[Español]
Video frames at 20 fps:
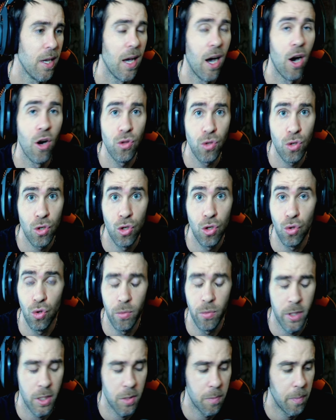a otros
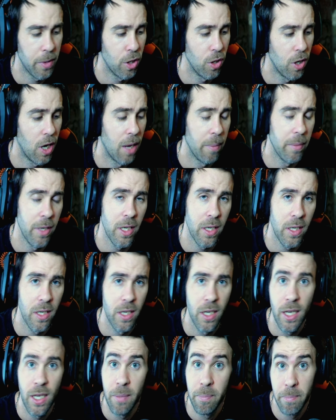youtubers, pero a mí
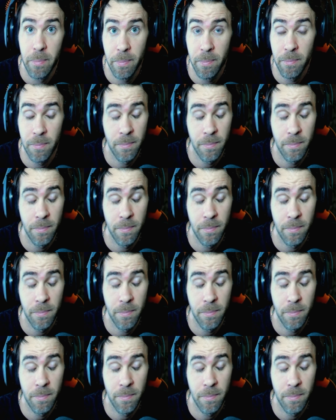mm,